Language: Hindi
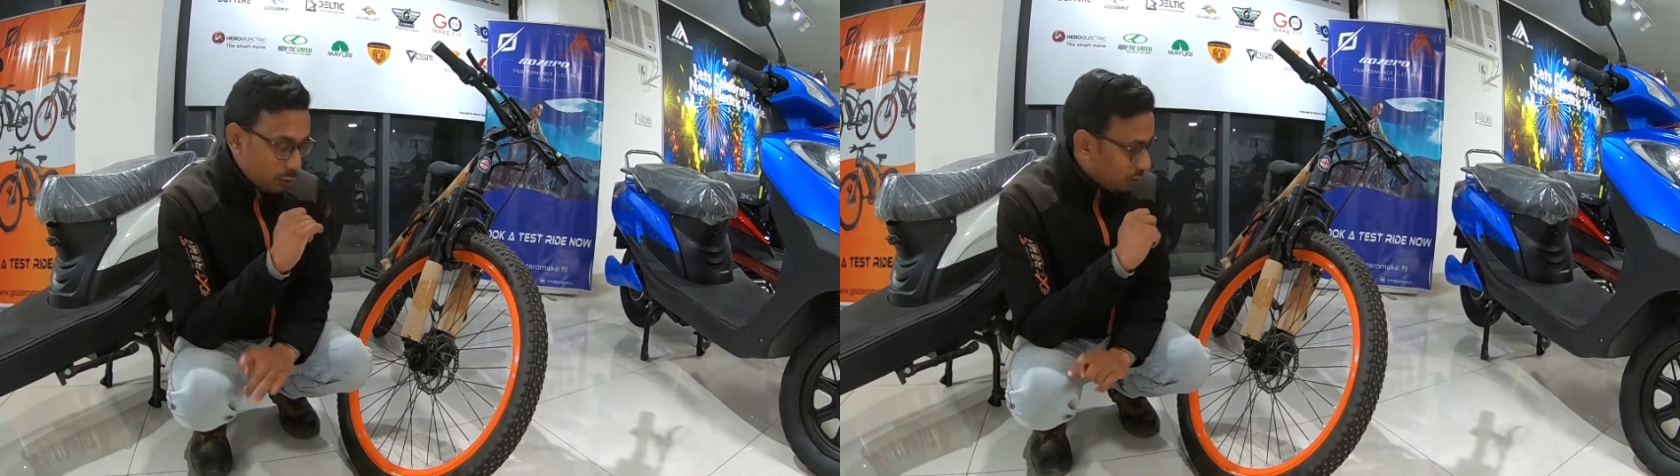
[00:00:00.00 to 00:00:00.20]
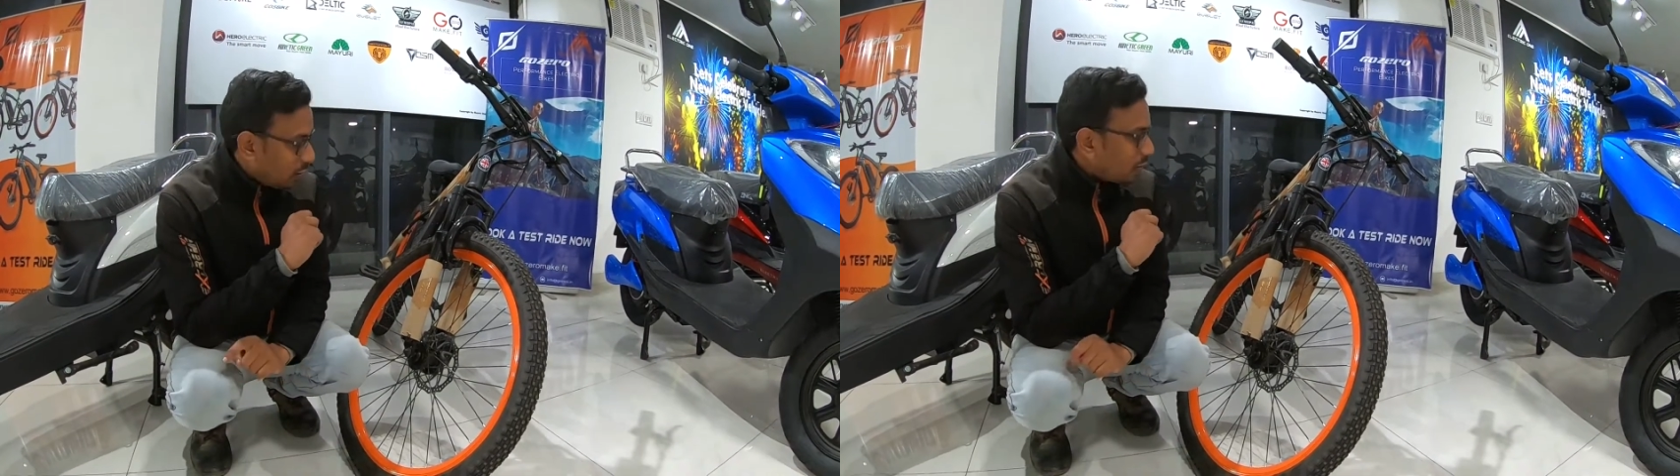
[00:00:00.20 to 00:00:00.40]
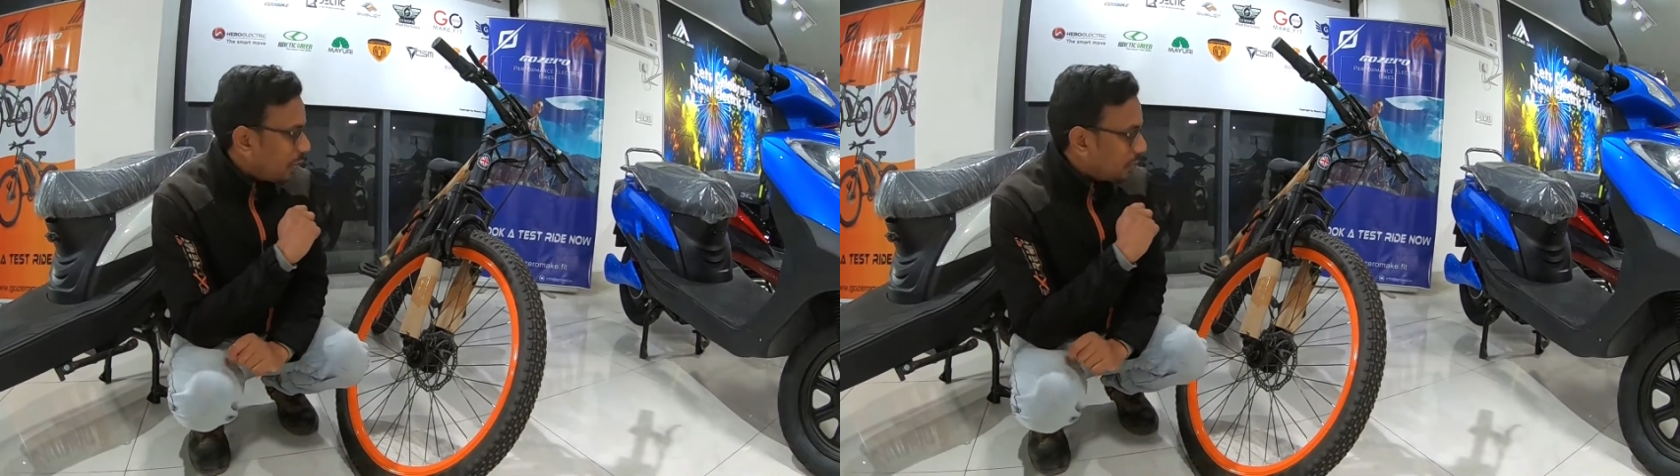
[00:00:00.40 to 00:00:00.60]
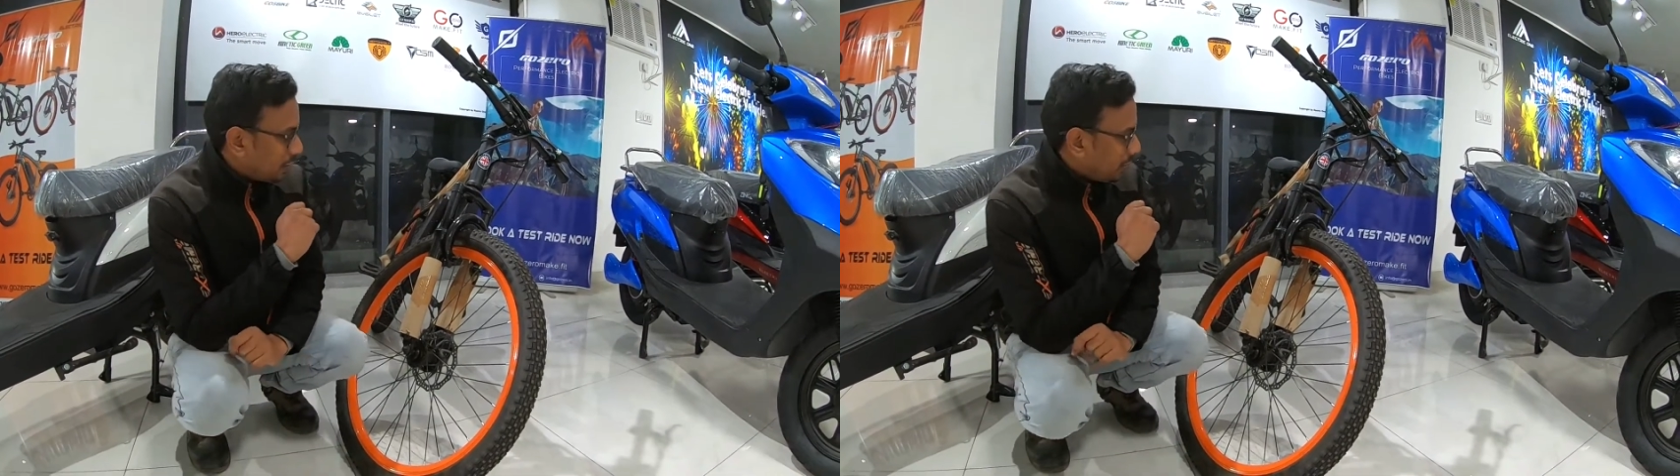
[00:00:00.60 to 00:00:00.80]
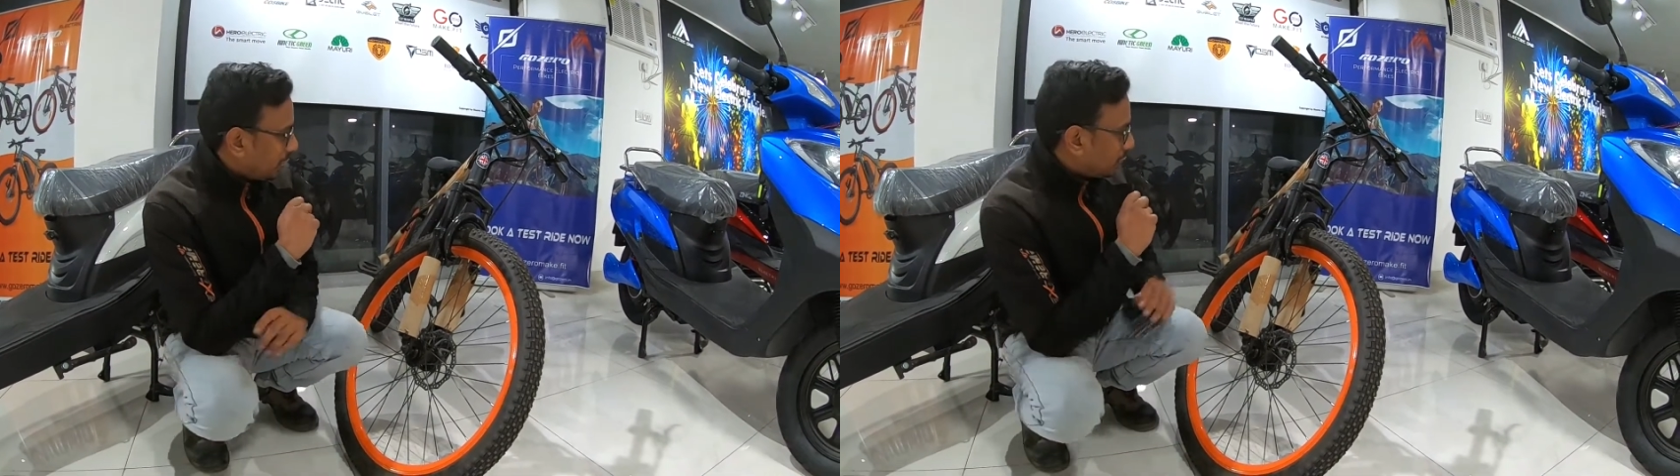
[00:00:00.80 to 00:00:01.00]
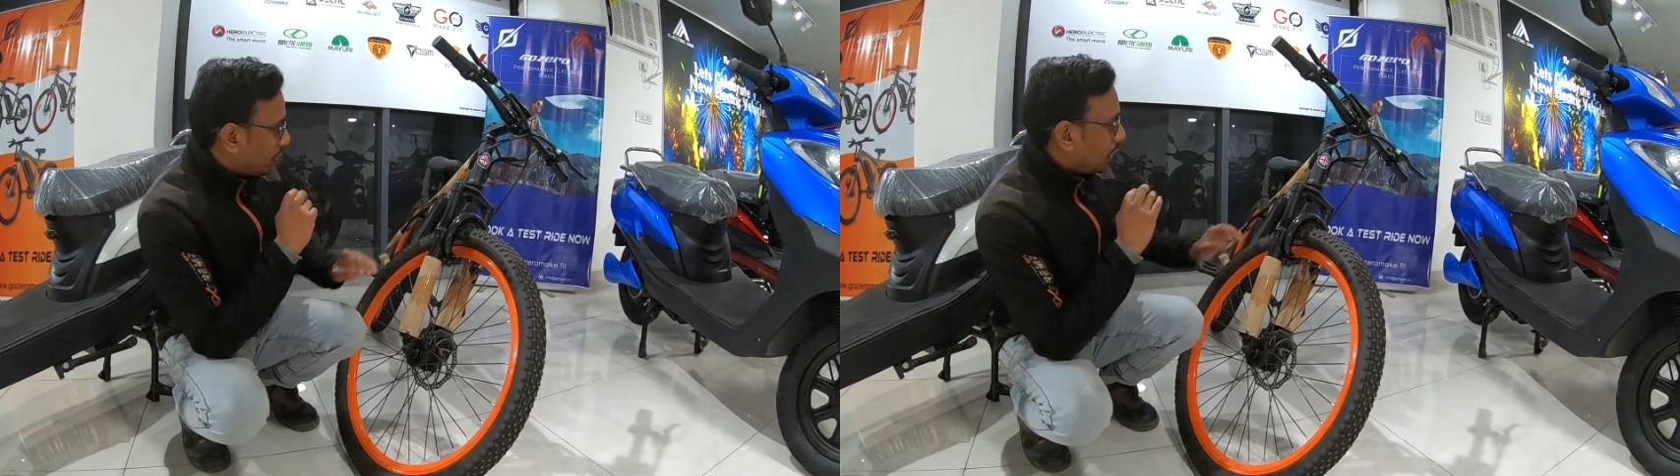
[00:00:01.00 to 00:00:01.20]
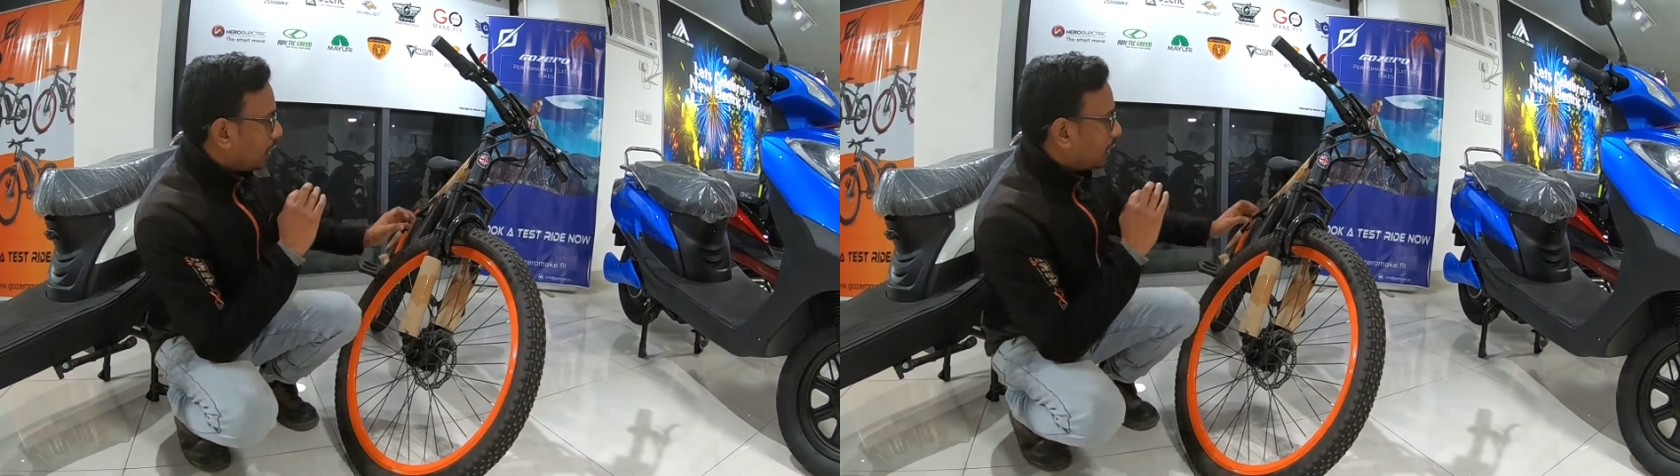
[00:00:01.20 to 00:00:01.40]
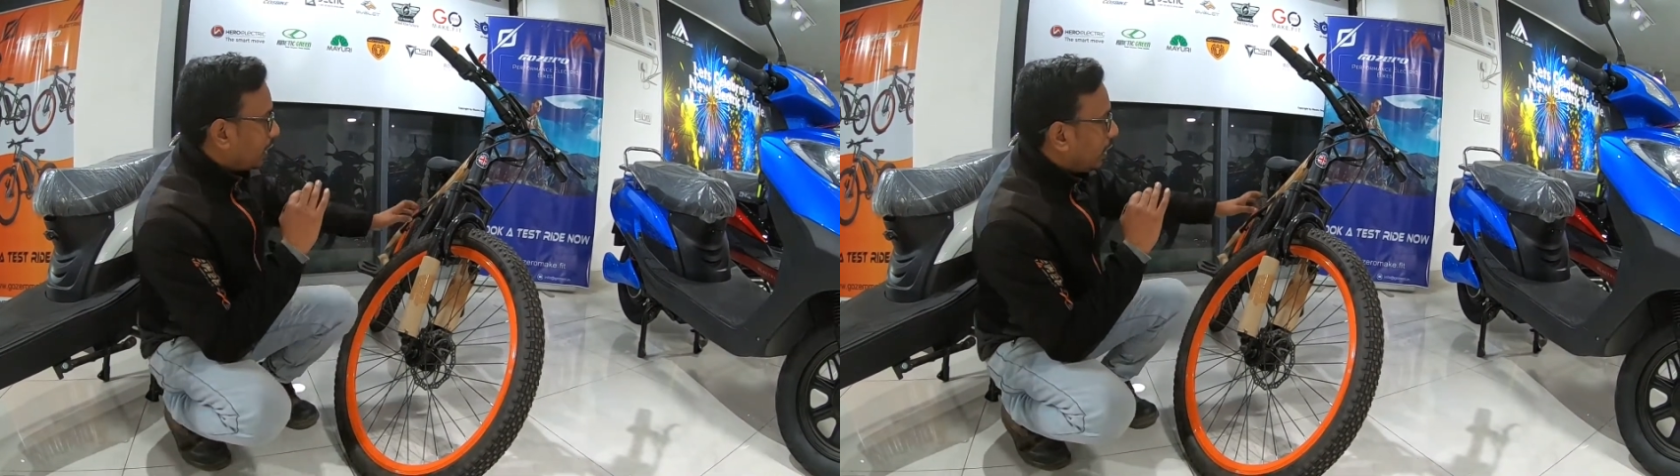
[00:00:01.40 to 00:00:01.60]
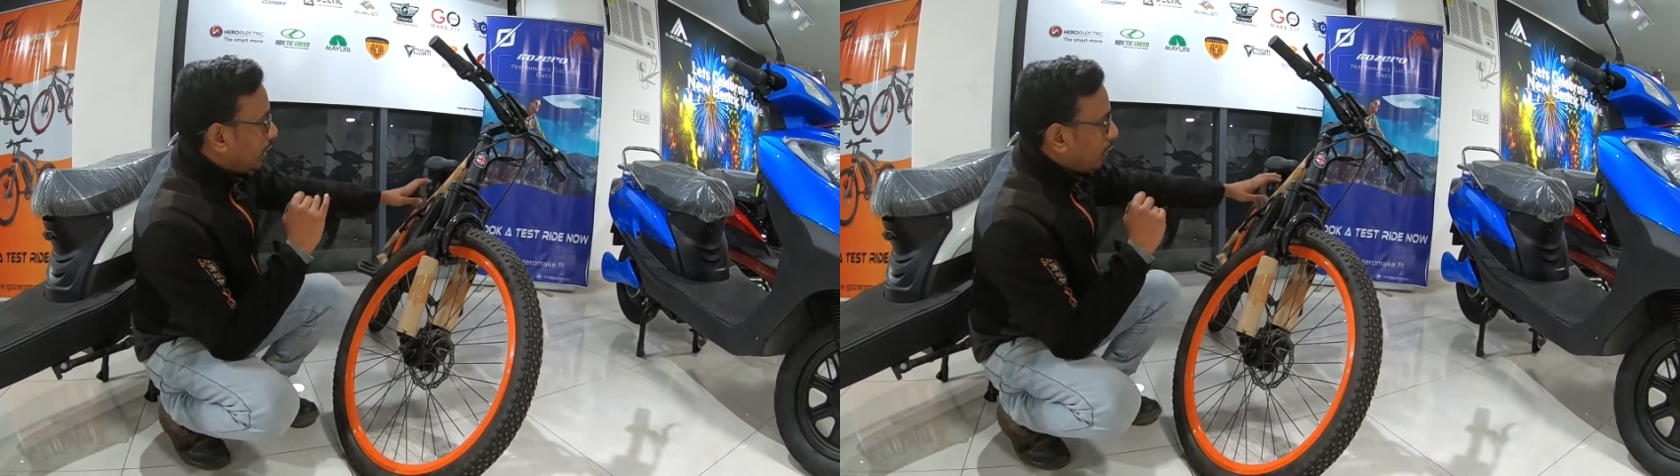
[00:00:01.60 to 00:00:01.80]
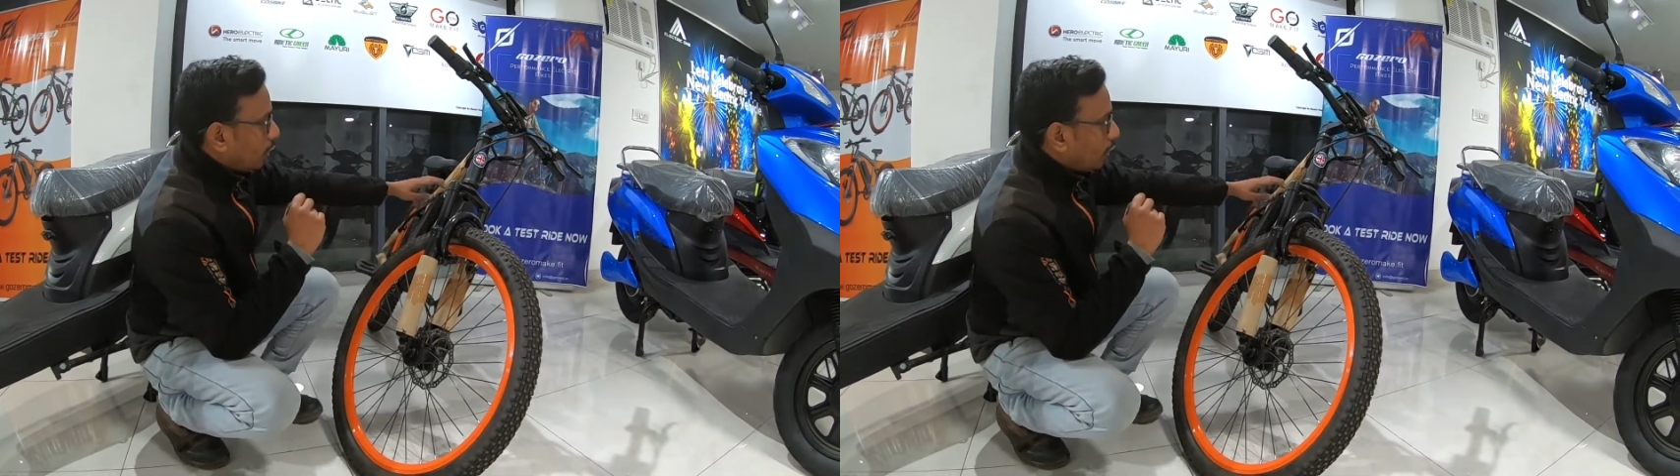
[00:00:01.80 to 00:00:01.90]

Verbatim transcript: न्यू ब्लॉग में आप सभी का स्वागत है